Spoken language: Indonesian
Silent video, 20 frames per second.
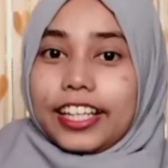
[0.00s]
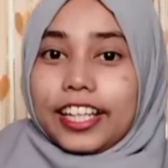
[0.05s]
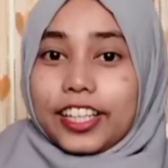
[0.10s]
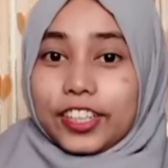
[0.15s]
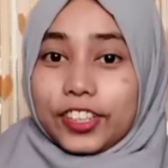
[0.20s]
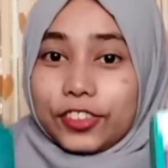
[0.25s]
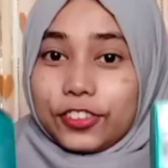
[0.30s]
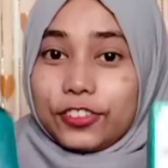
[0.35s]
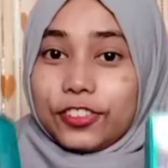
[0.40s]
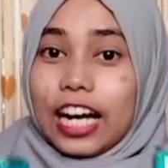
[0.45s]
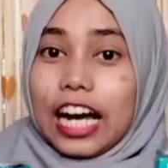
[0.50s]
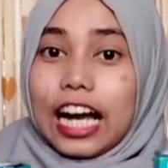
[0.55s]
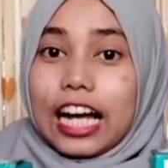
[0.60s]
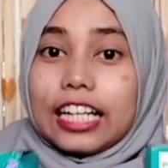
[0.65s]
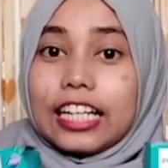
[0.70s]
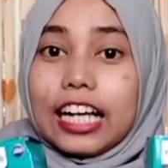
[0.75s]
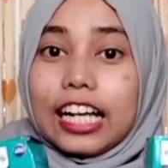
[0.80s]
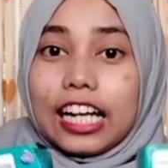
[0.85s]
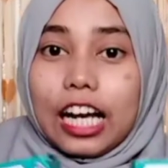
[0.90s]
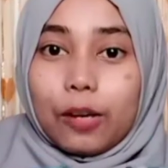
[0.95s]
yang kedua
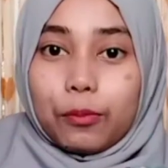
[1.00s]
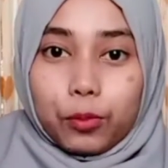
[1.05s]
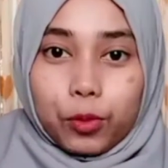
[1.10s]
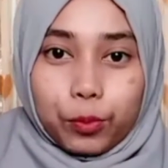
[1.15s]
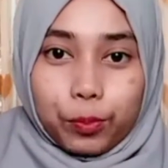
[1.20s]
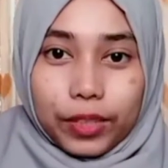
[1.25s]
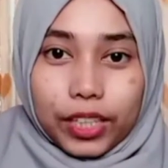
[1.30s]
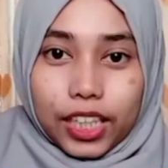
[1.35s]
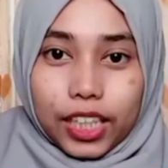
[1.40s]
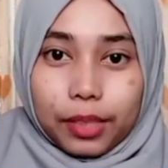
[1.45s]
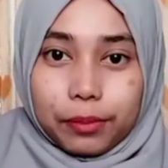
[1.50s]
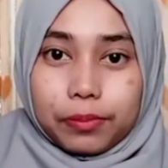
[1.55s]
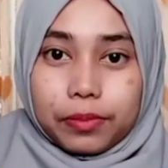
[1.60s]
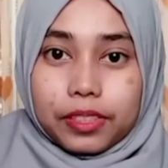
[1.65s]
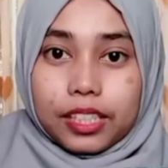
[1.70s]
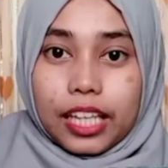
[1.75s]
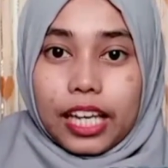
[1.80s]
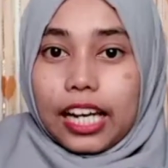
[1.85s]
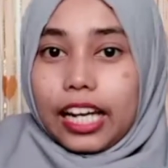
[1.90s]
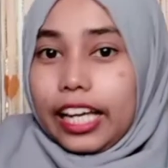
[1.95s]
ada lampu
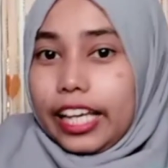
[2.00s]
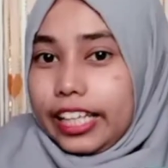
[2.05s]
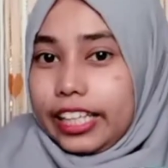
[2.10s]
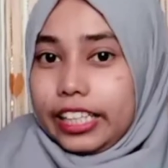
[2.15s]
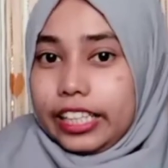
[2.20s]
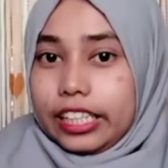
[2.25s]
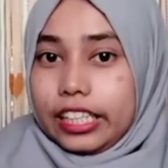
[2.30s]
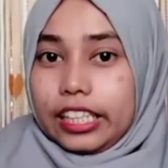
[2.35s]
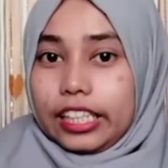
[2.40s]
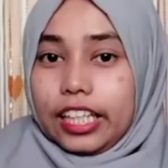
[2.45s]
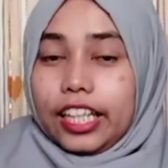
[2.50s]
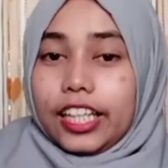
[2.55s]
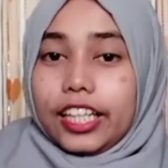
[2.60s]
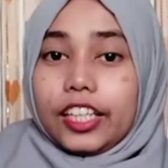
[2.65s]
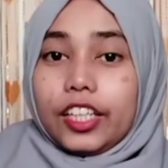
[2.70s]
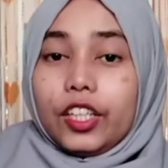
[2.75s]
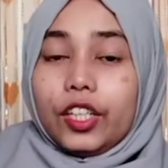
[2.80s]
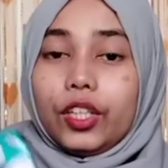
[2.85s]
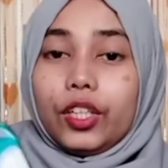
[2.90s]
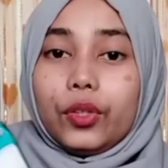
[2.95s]
Philips LED
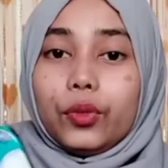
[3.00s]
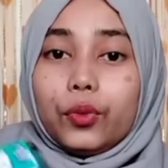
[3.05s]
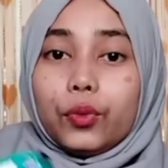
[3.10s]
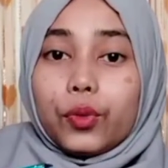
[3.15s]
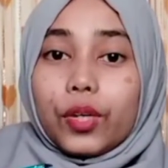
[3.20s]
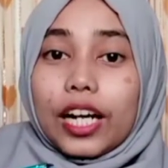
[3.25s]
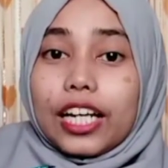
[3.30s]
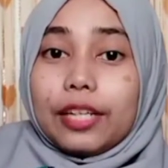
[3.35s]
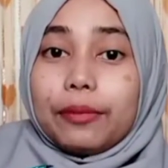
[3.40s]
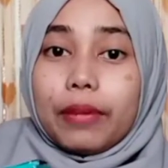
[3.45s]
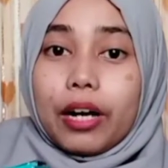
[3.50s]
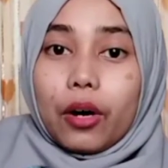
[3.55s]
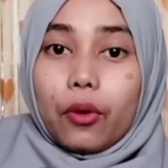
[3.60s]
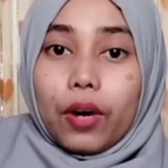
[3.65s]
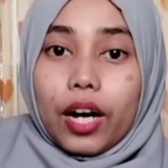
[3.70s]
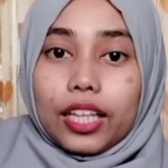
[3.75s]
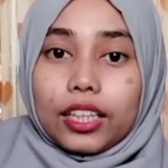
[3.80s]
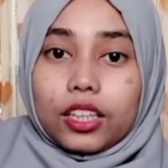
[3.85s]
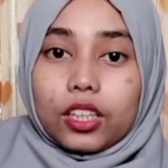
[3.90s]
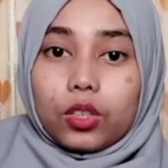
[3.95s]
ini ukuran 5
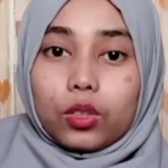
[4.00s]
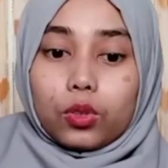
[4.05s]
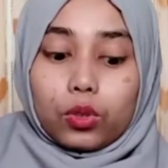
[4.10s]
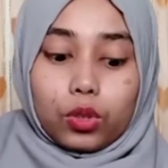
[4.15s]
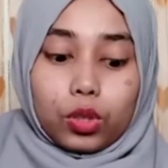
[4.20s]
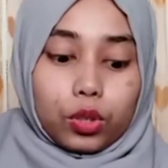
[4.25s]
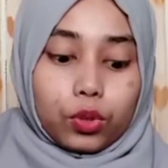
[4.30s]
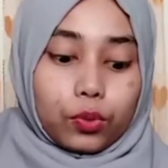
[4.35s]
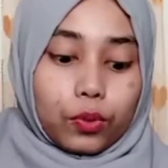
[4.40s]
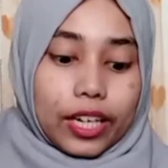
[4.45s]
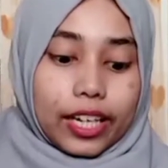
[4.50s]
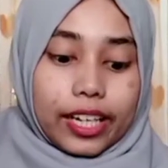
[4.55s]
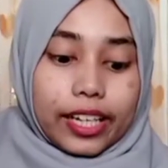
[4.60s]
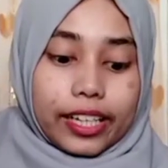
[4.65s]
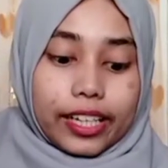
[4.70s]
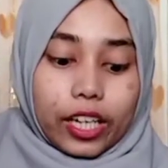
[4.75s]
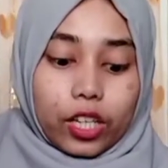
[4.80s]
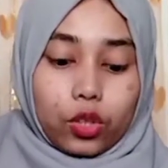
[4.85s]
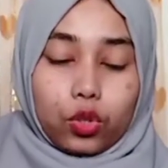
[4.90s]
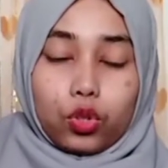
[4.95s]
watt terus
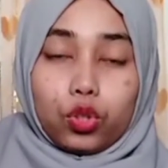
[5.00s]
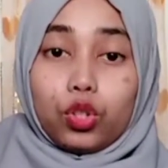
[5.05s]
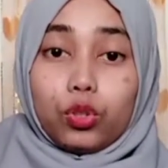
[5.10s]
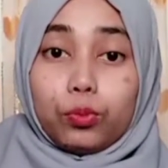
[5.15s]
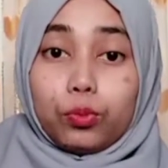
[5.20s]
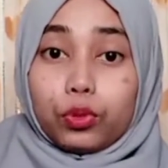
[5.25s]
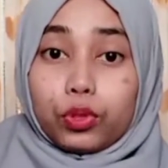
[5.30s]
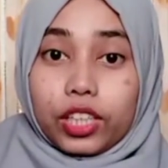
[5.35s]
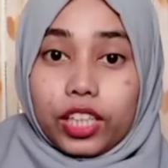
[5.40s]
warnanya itu